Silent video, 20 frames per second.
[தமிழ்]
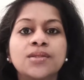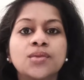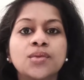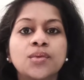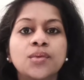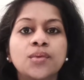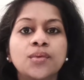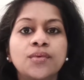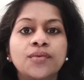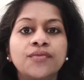ஸோ
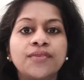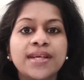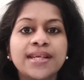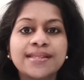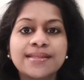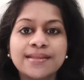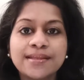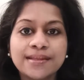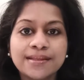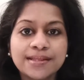
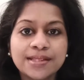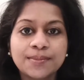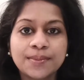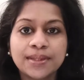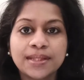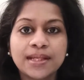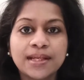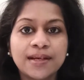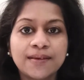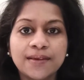ஃபேஸ் ரிங்கிள்ஸ்
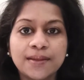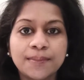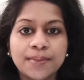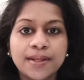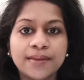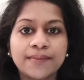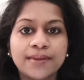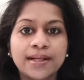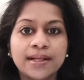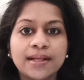பற்றி
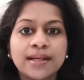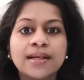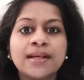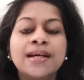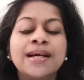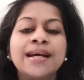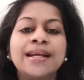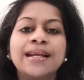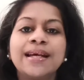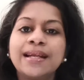கவலைப்பட வேண்டாம்
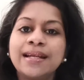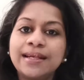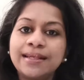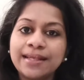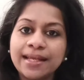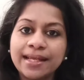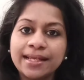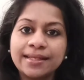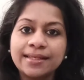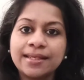நல்லா
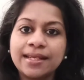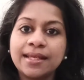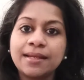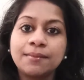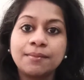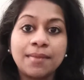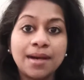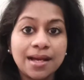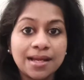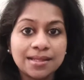டைட்னிங்
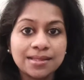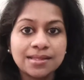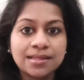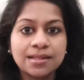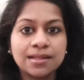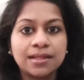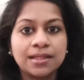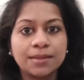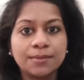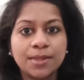
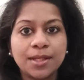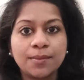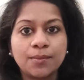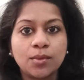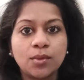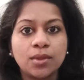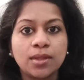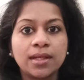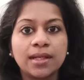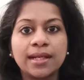மாஸ்க் அந்த மாதிரி
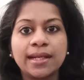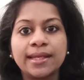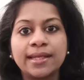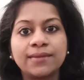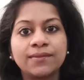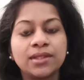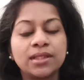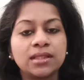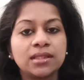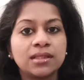போடுங்க
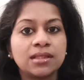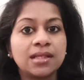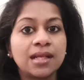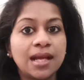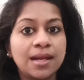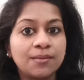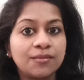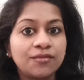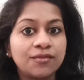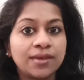லைக் வந்து
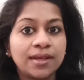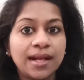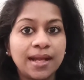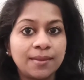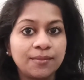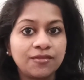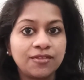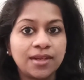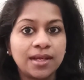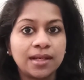கிராம்
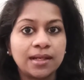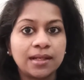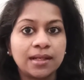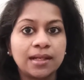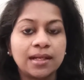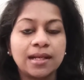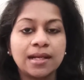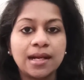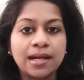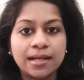கிராம் ஃப்ளார்
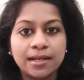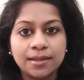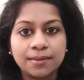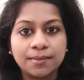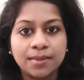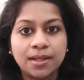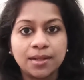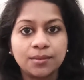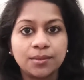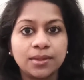இருக்குல்ல கடலை
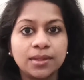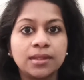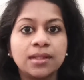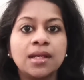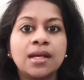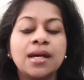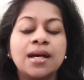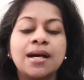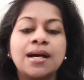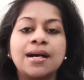மாவு
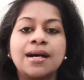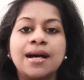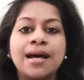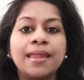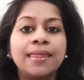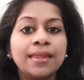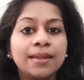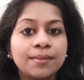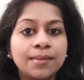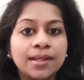
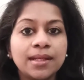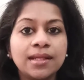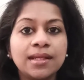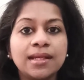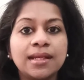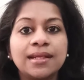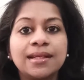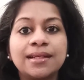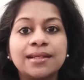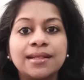அந்த மாதிரி
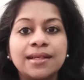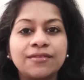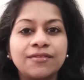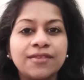நல்லா